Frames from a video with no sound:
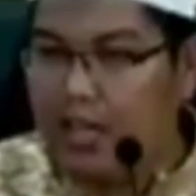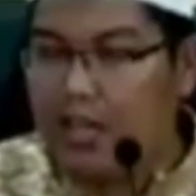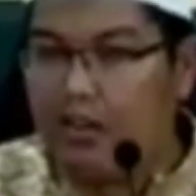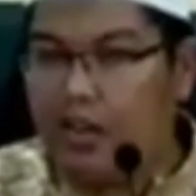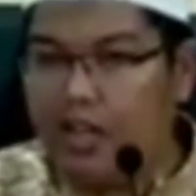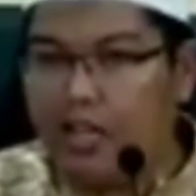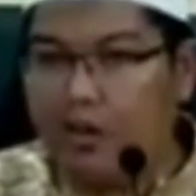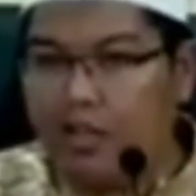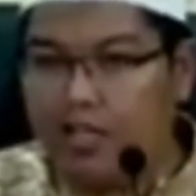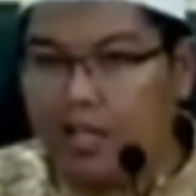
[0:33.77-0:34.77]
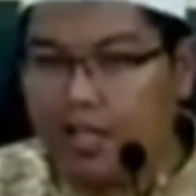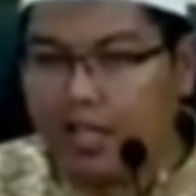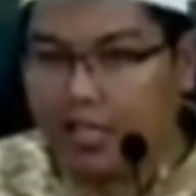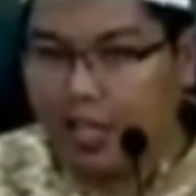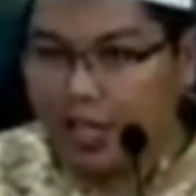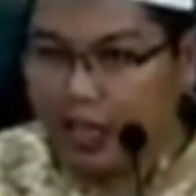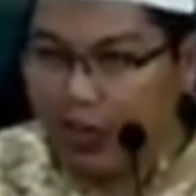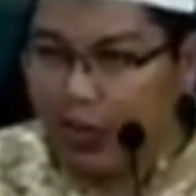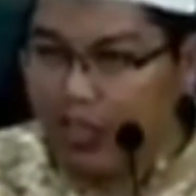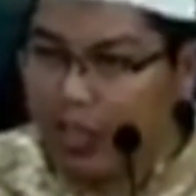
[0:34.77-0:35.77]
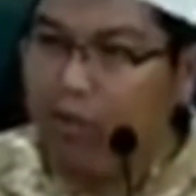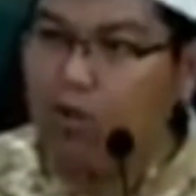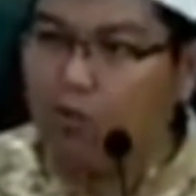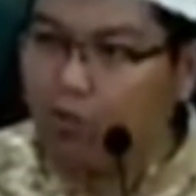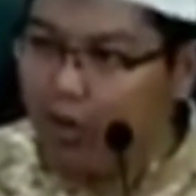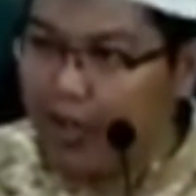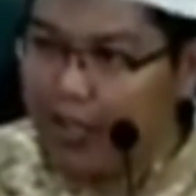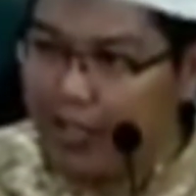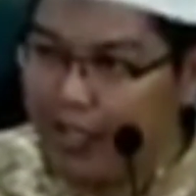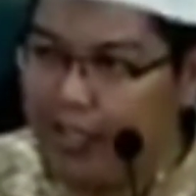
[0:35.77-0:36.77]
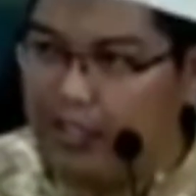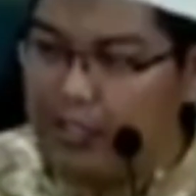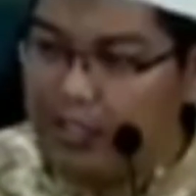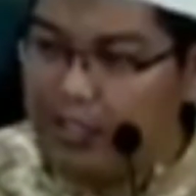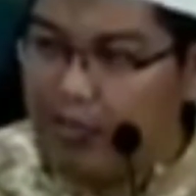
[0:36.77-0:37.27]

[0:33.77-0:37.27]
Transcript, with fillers: Nah, kalau ada wanita yang darah keluar sampai 20 hari,